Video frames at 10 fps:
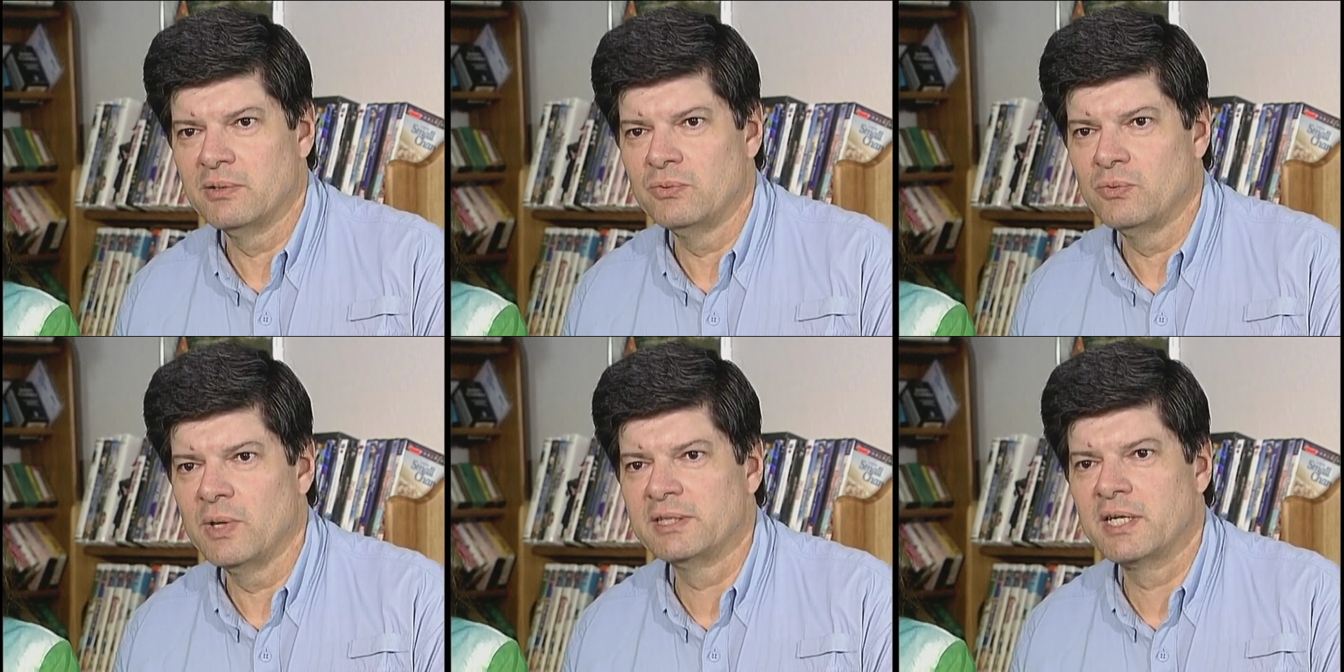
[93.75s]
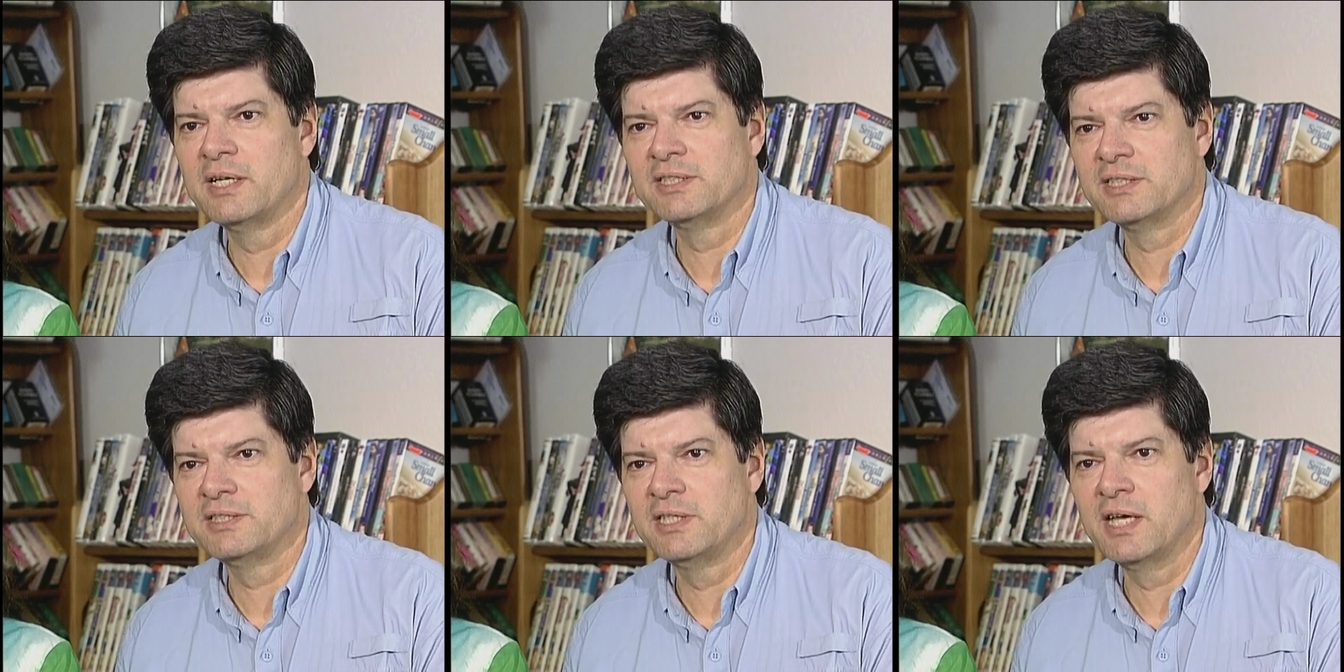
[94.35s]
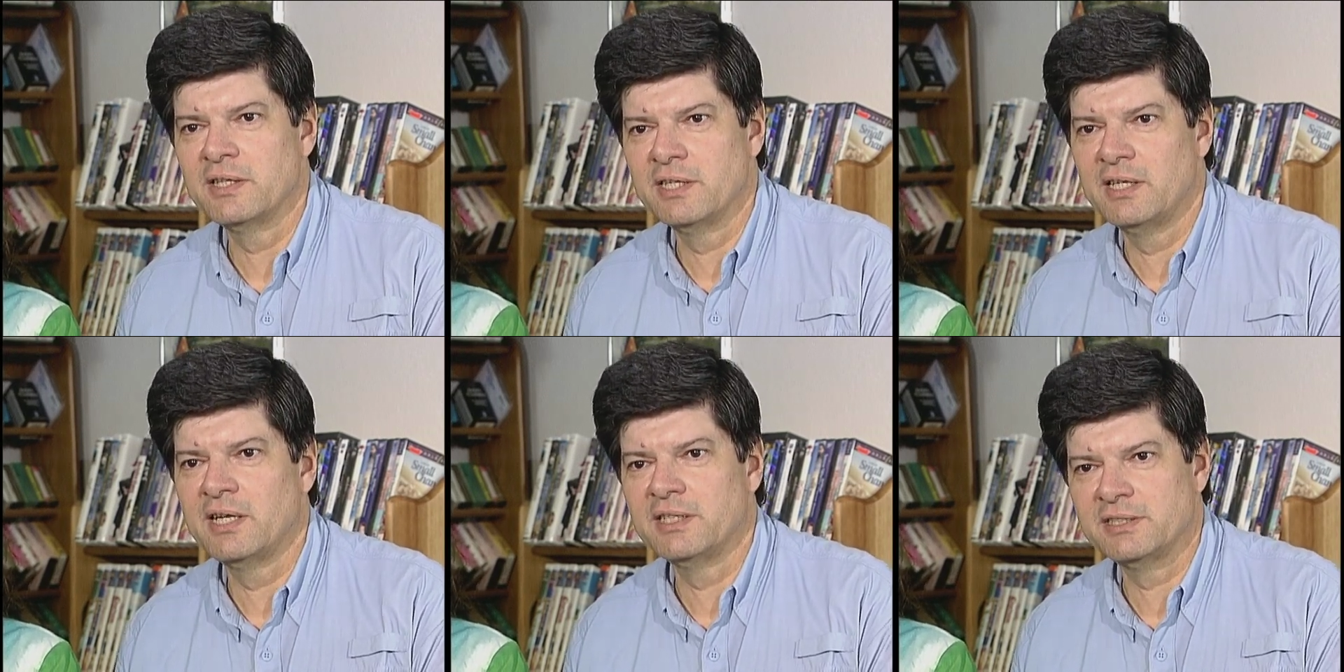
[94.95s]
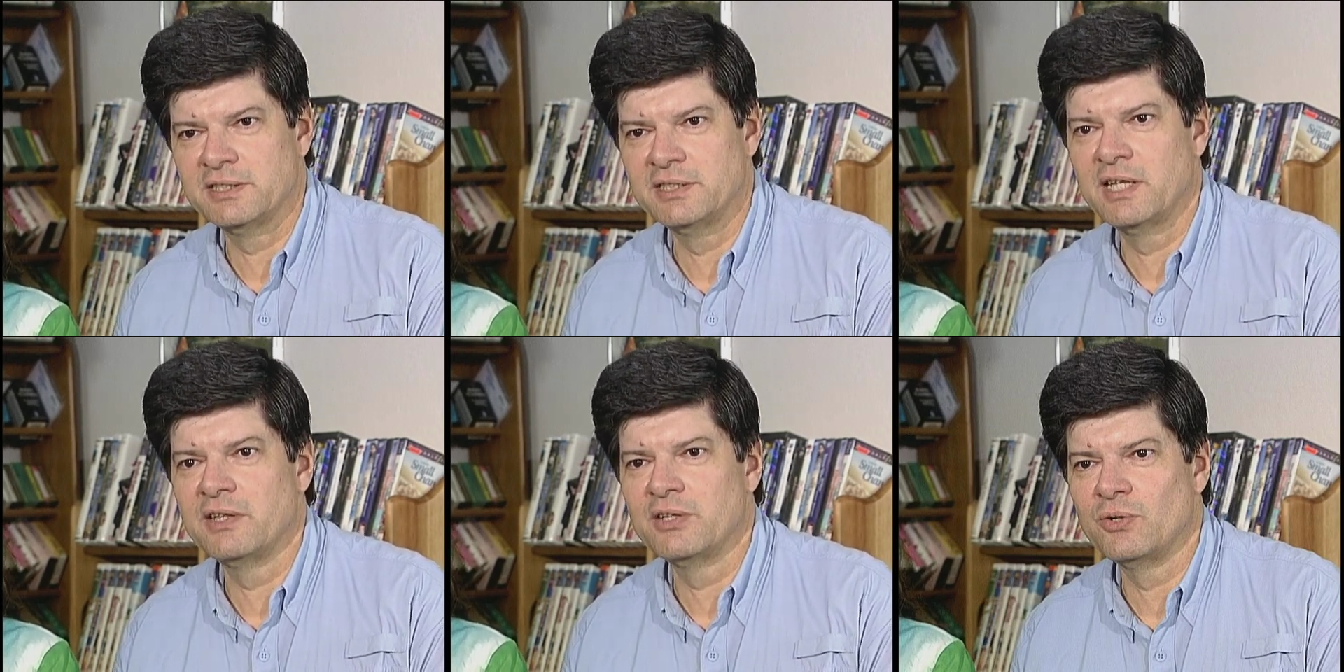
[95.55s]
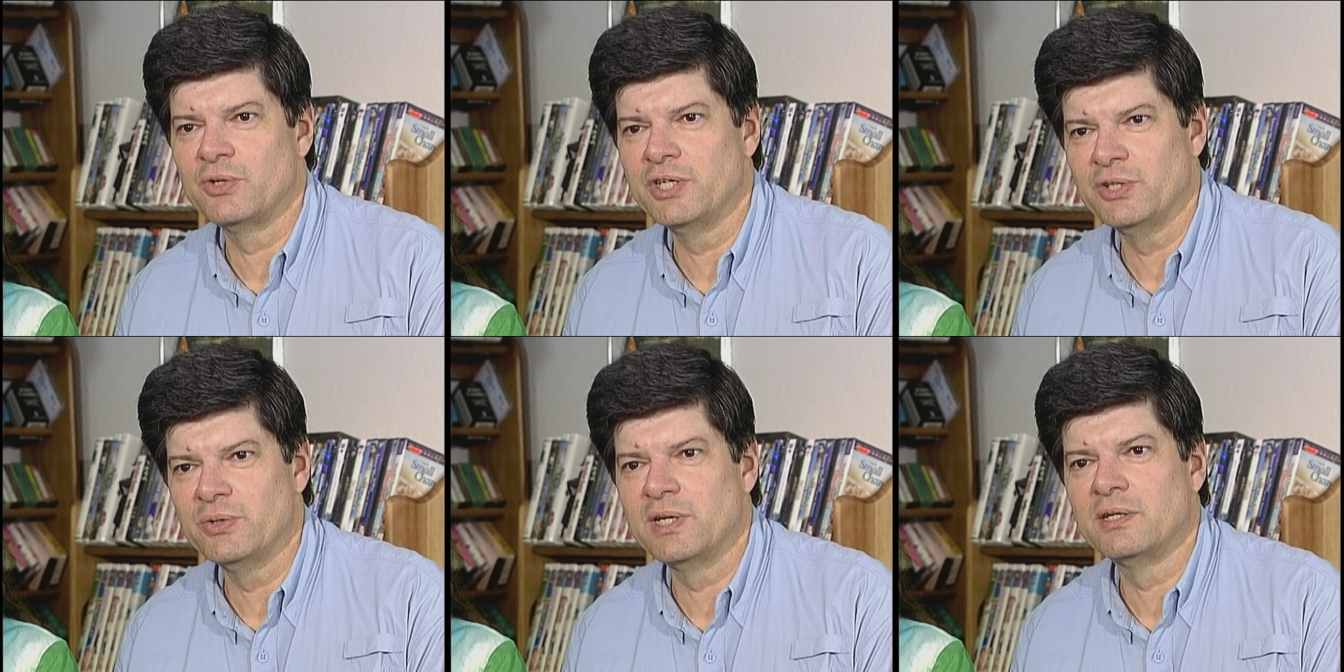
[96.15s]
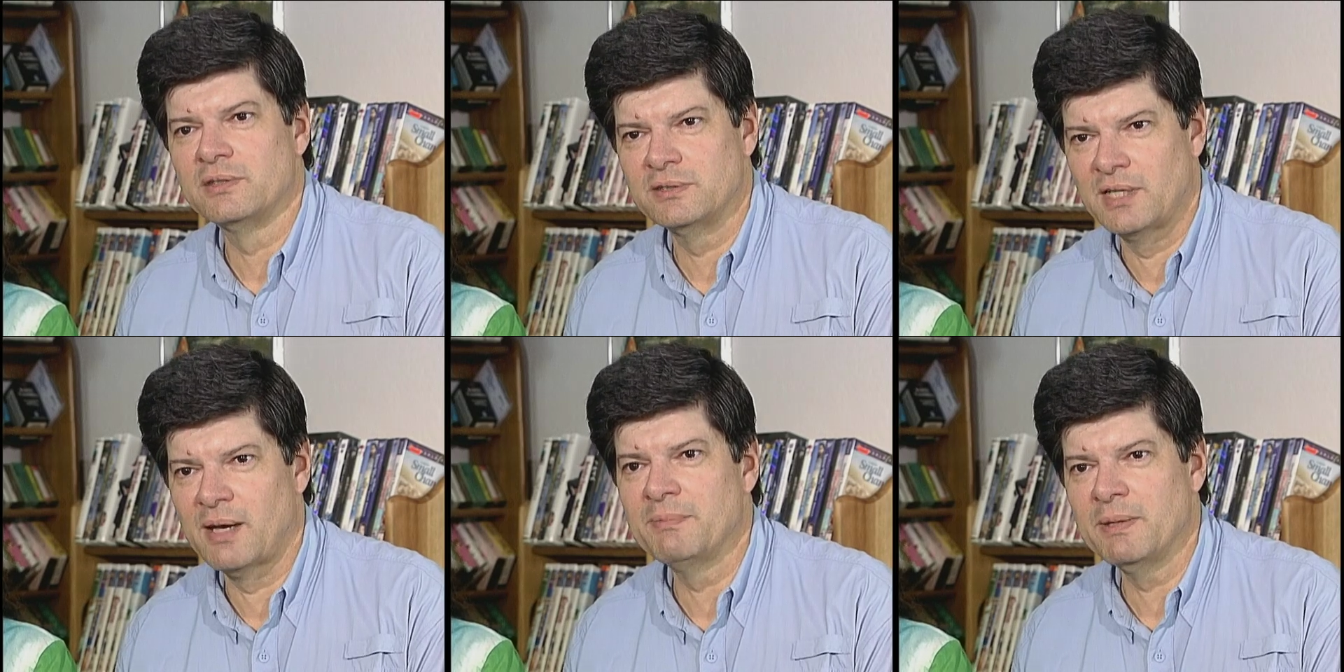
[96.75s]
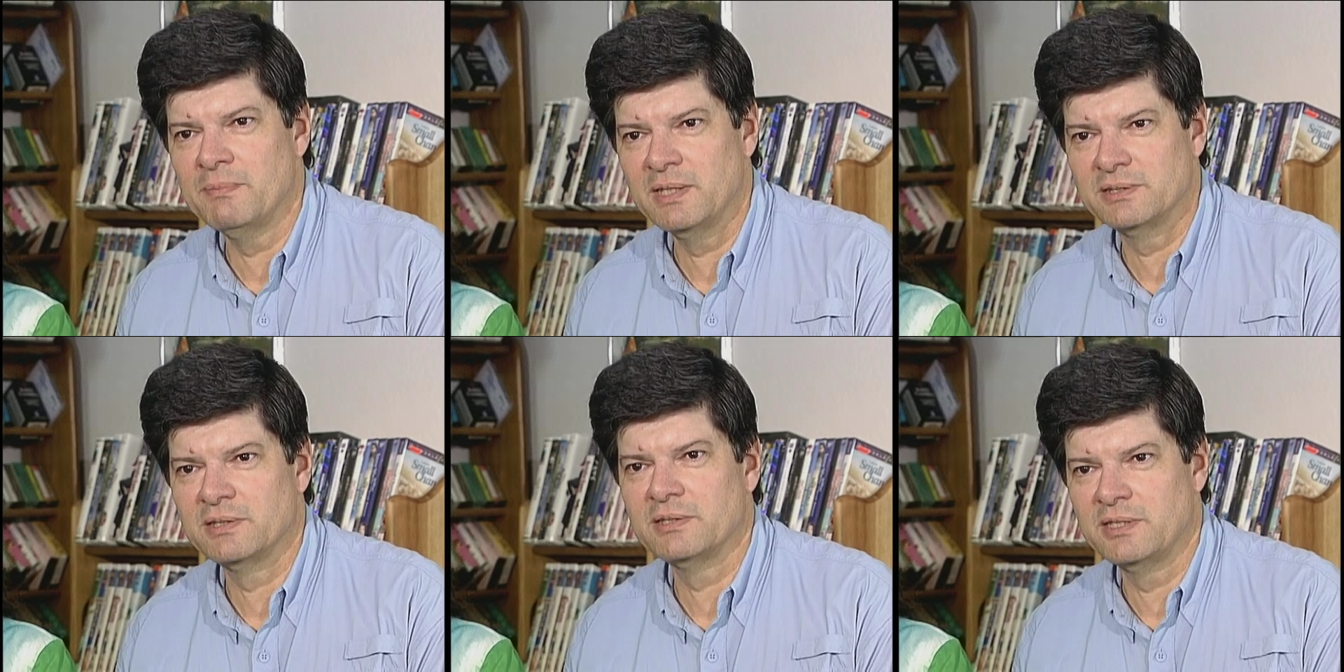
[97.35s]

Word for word: nuestras necesidades y las necesidades de los niños eran las mismas.